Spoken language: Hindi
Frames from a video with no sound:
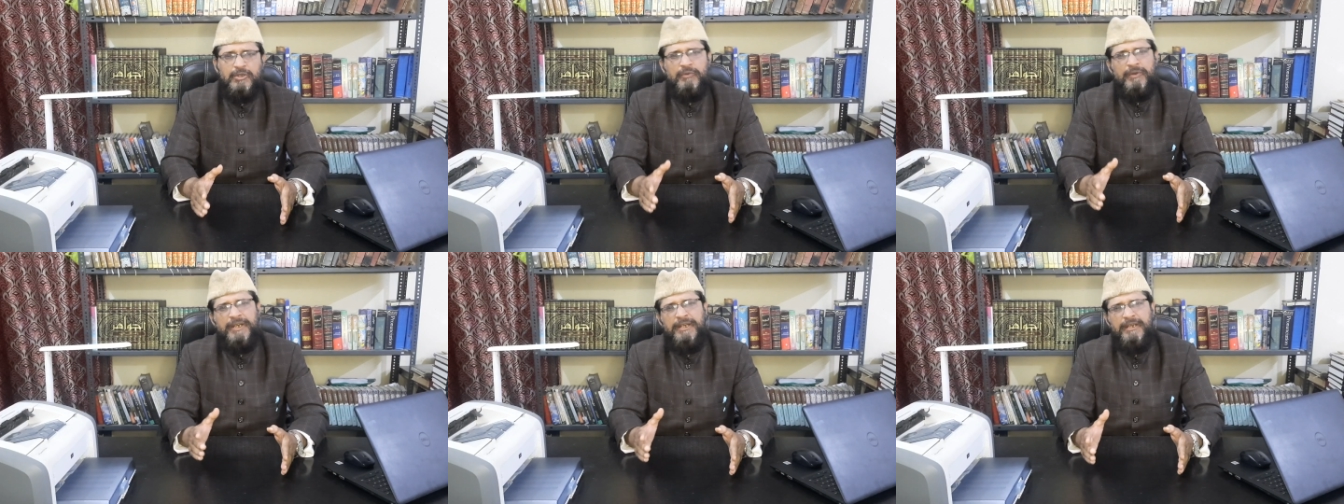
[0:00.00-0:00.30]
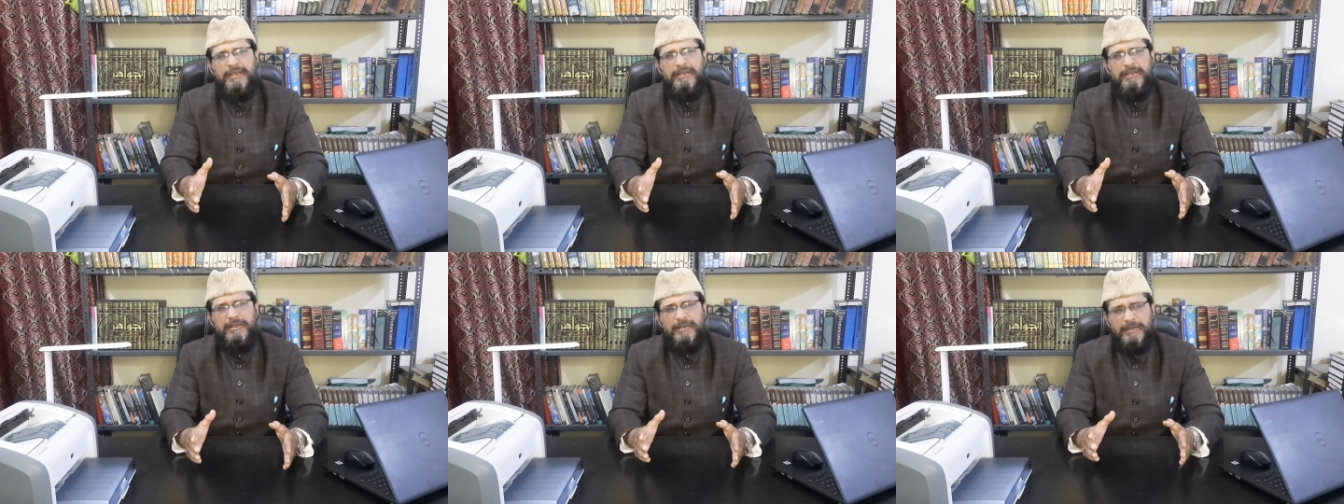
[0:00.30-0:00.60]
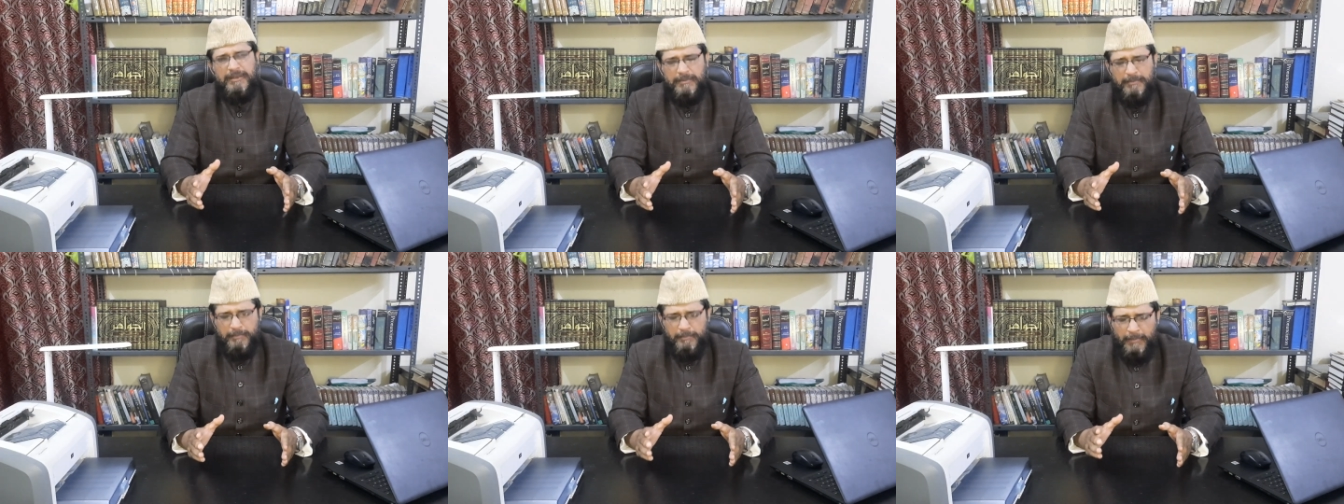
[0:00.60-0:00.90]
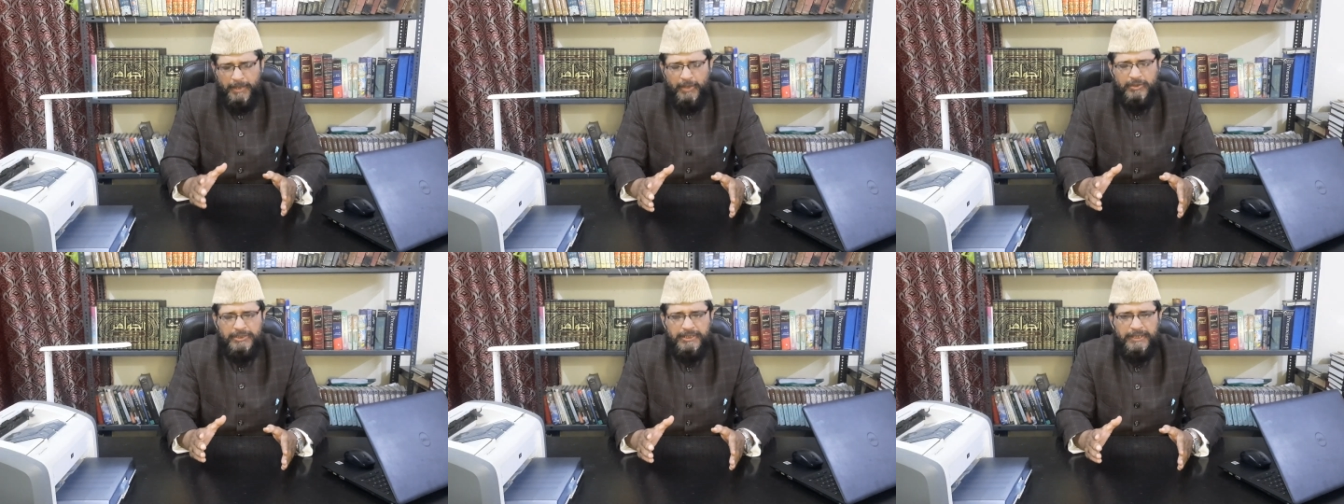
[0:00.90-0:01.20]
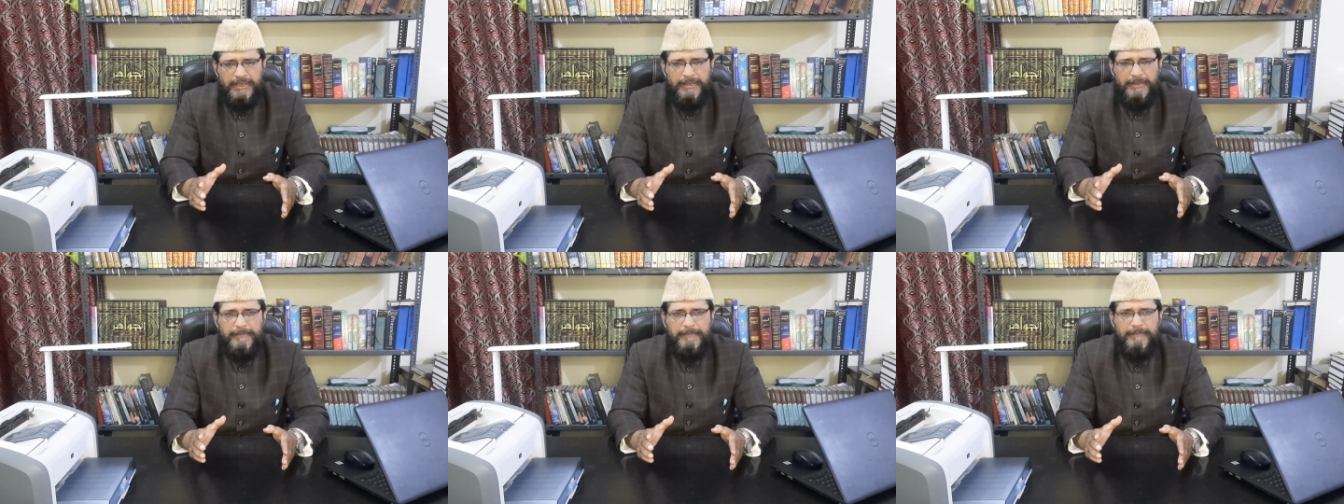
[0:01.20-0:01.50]
तो वही मौत
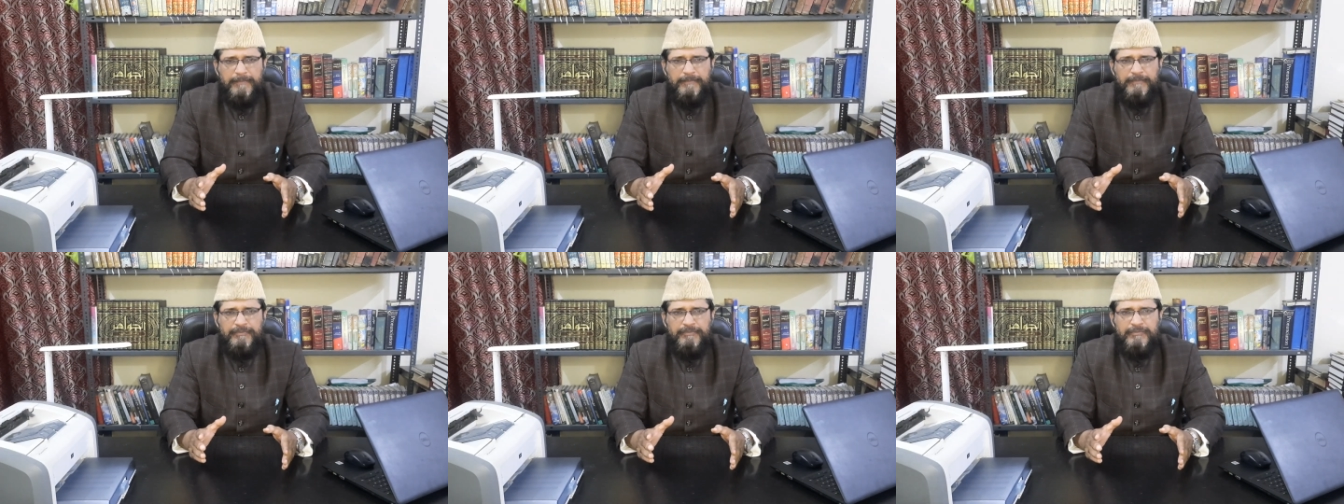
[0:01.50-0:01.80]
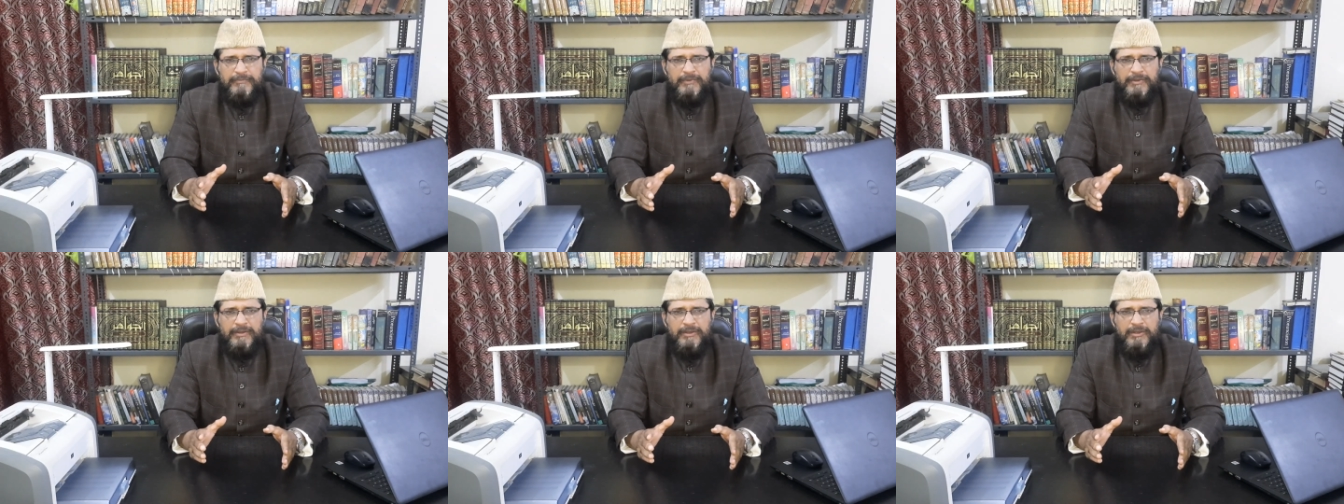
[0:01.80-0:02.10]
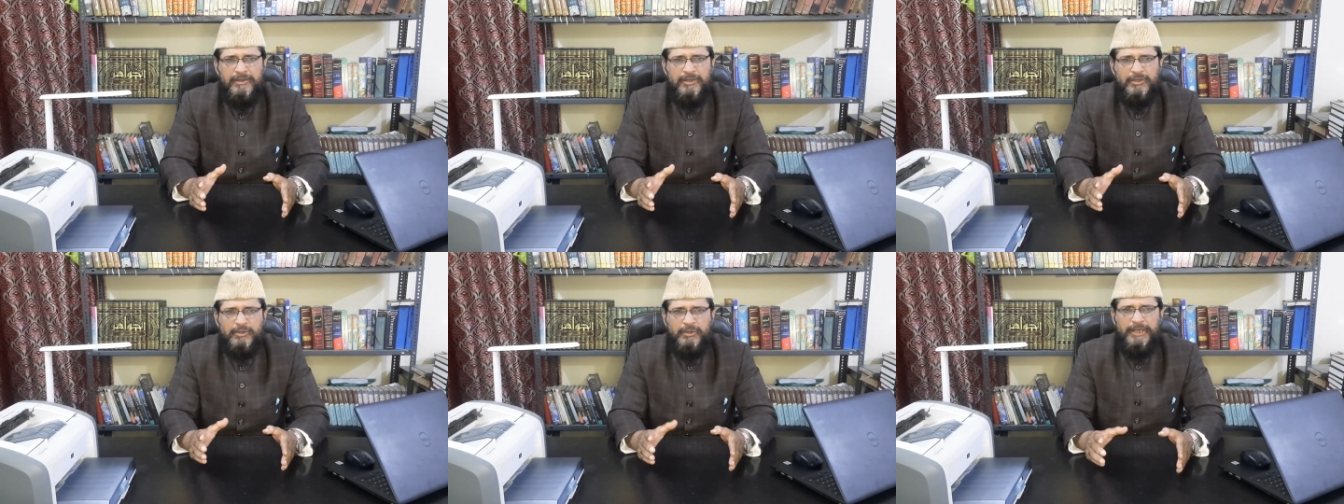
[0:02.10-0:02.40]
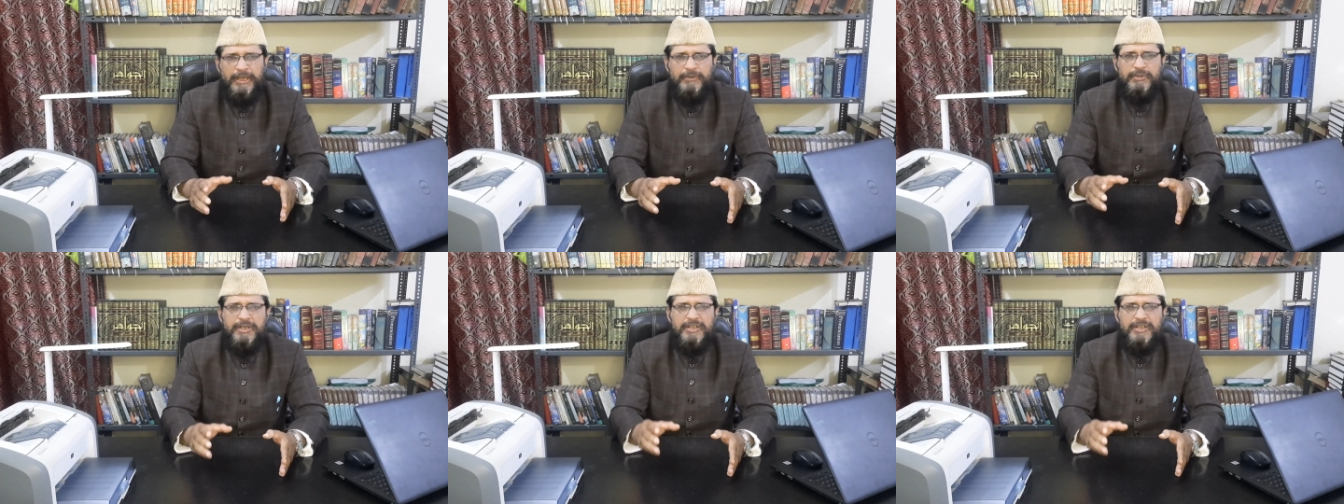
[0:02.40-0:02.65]
है तो ये